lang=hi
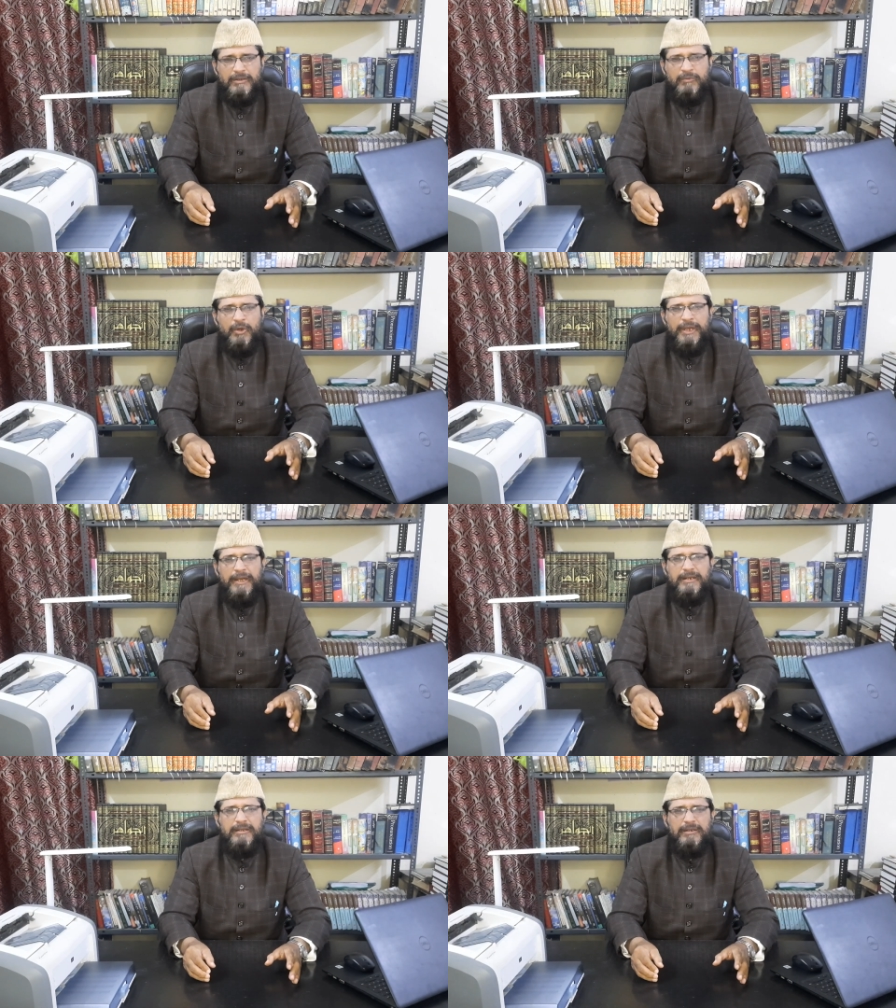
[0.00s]
वो
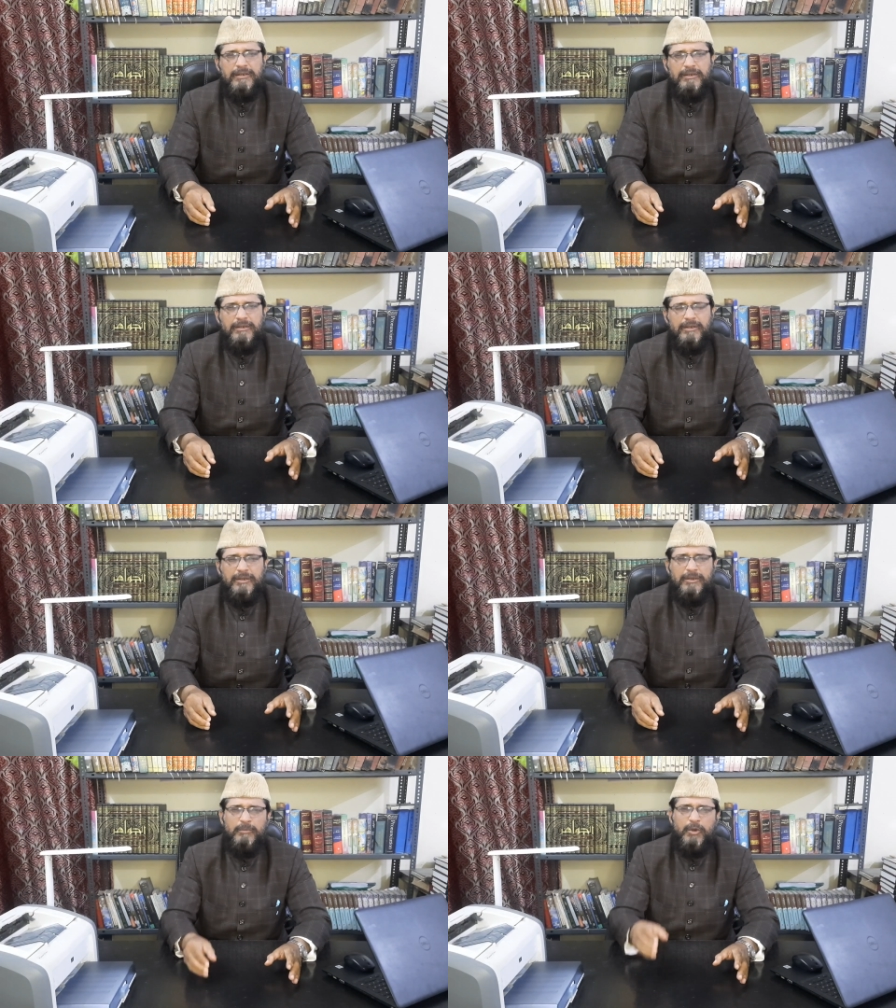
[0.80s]
एक
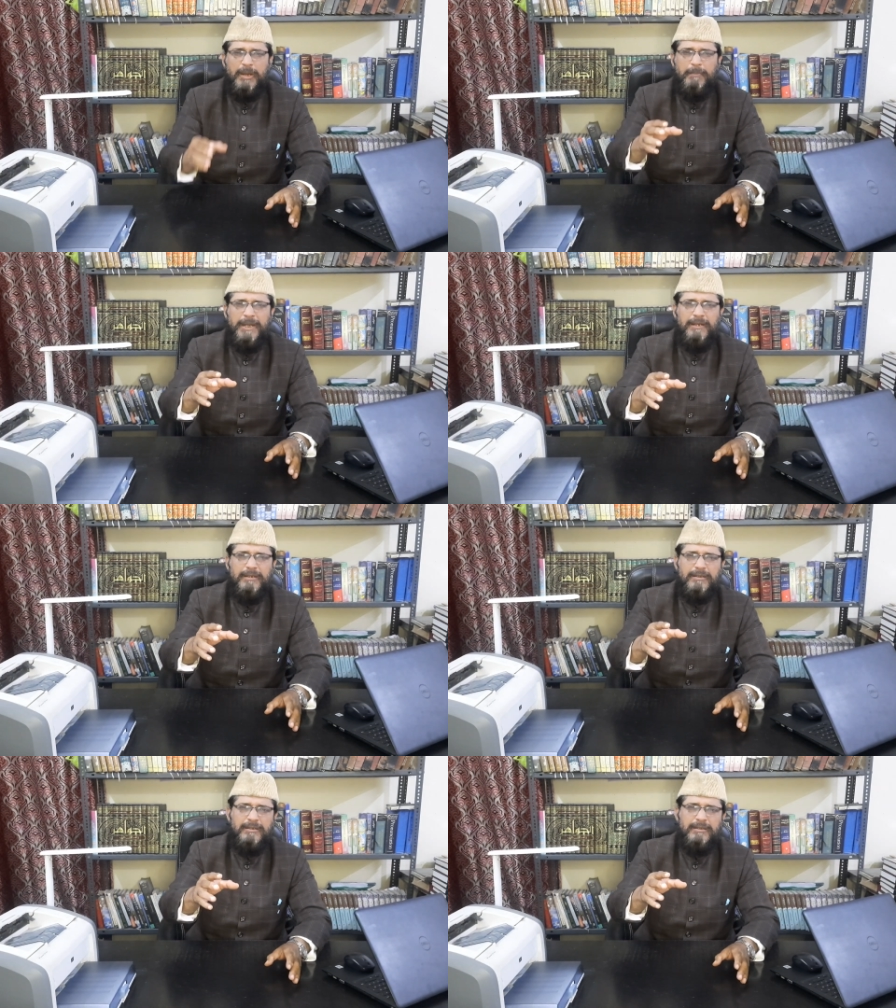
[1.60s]
मुकम्मल
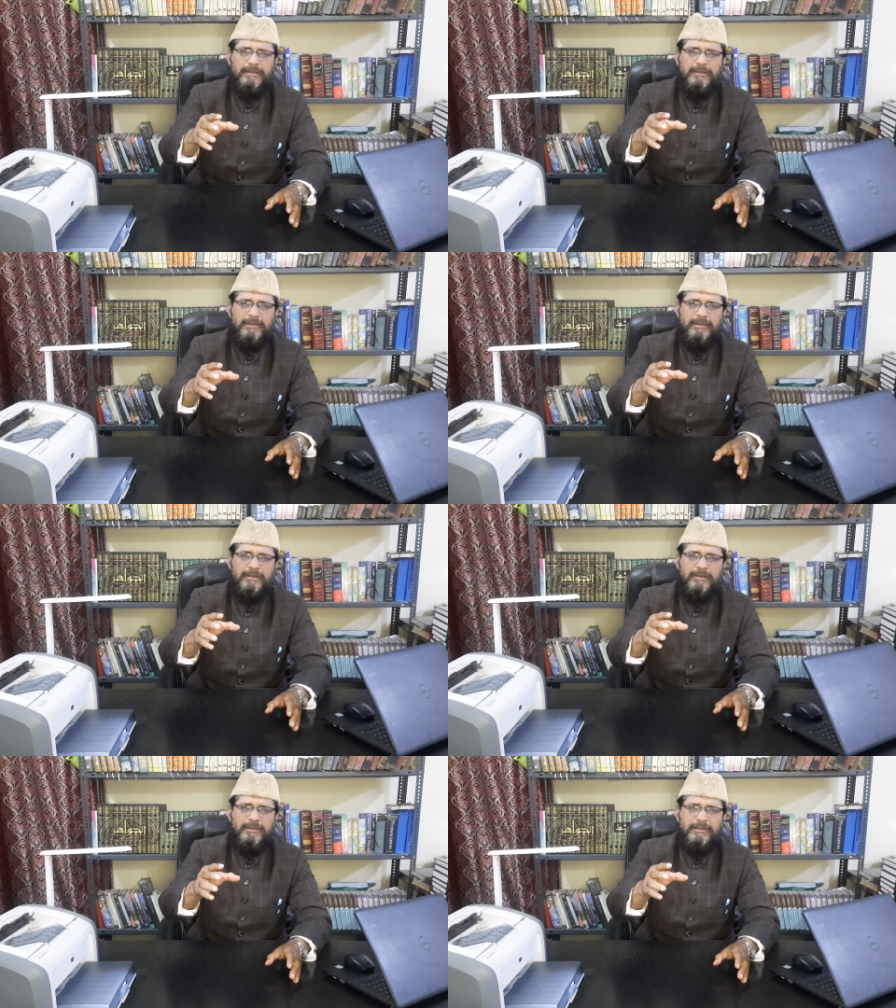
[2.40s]

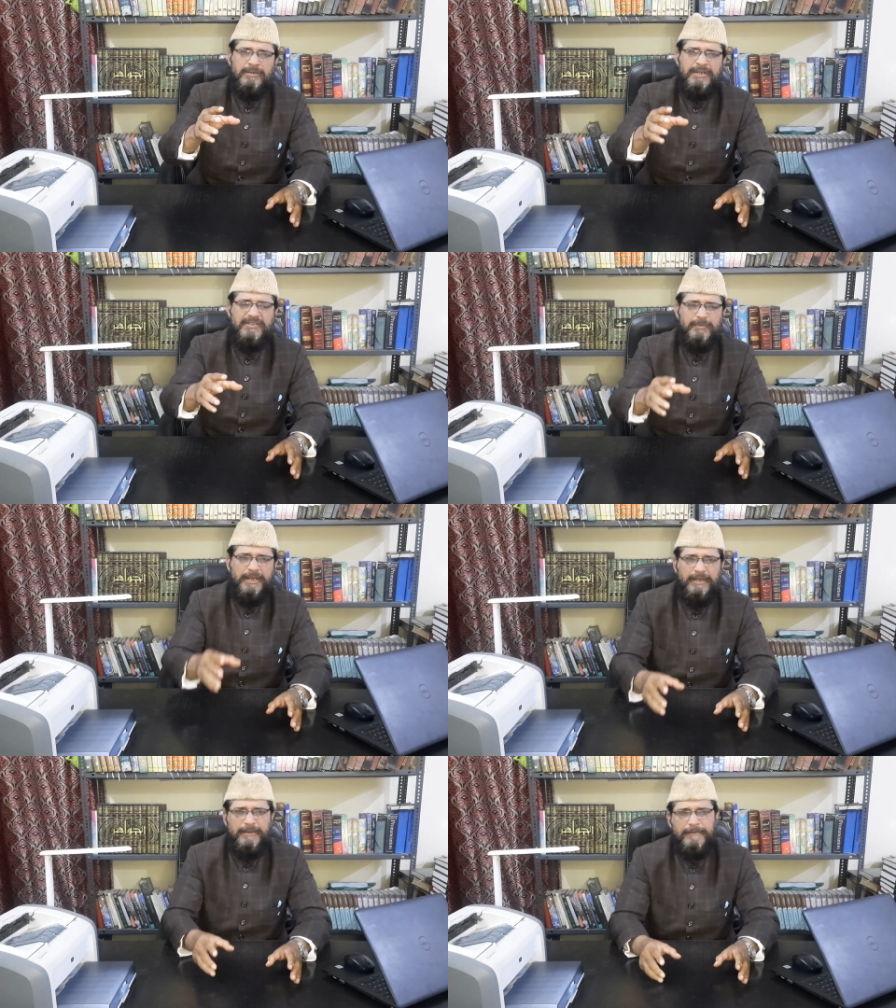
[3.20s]
जिस्म
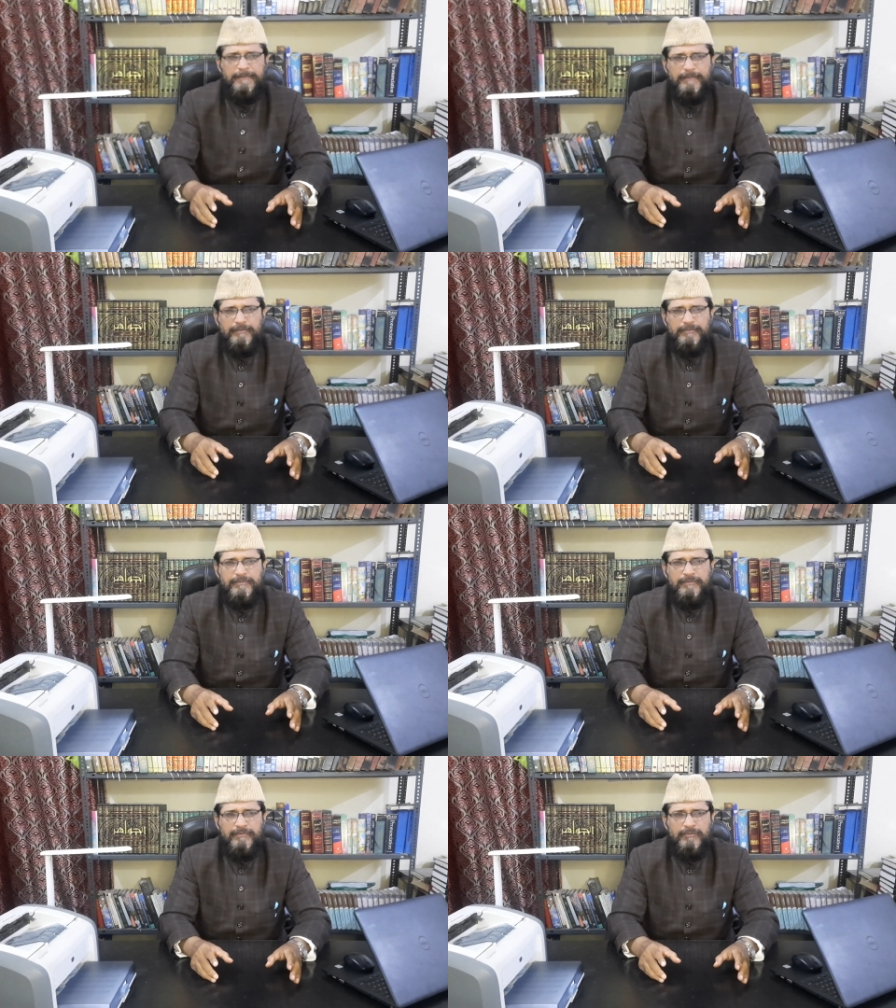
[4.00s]
है
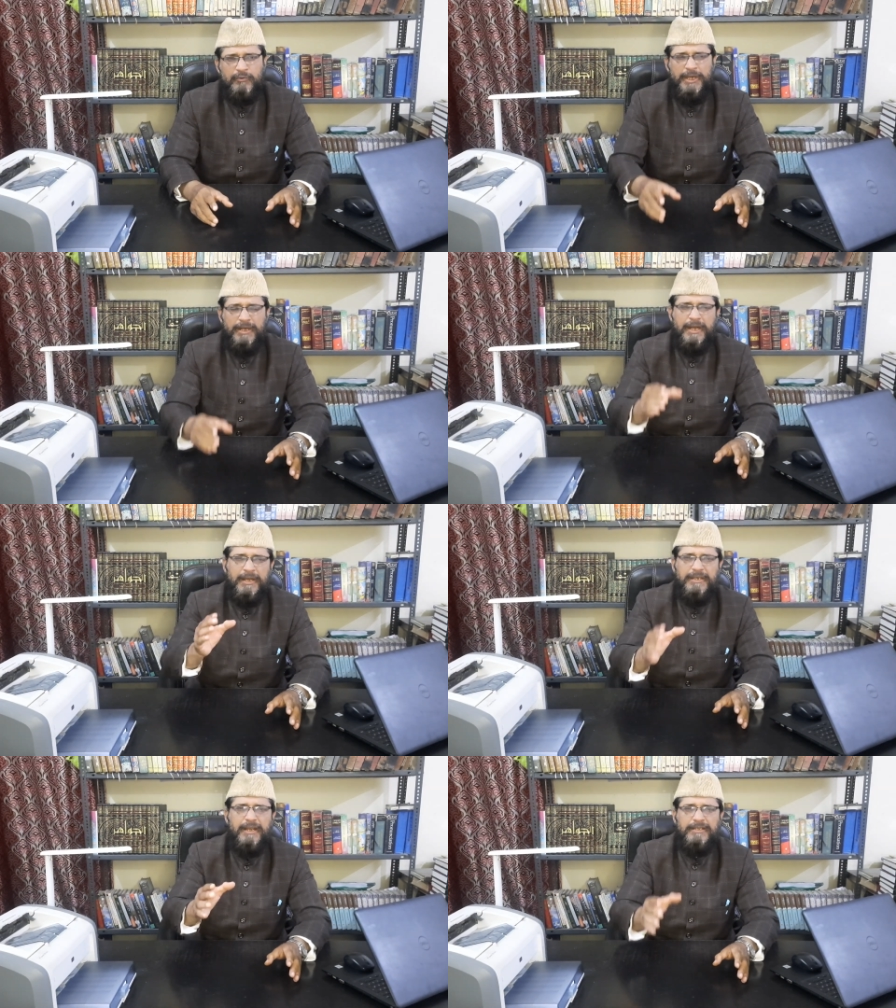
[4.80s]
वो एक
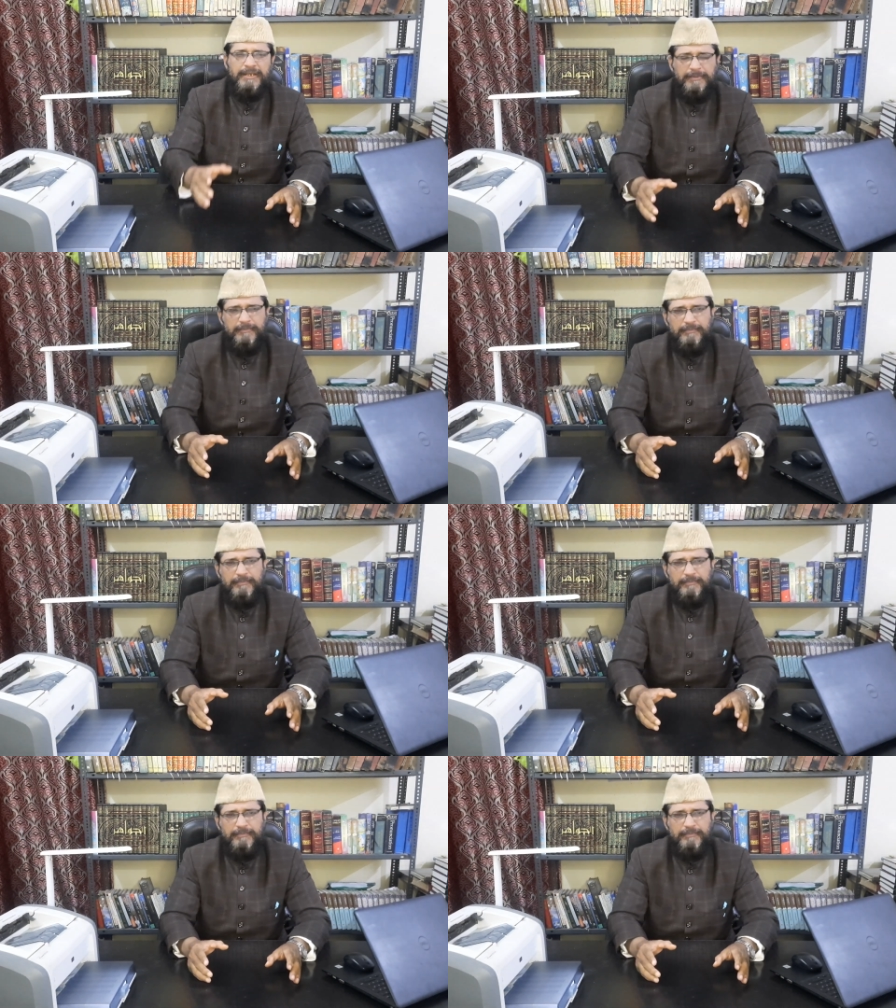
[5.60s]
हकीकत है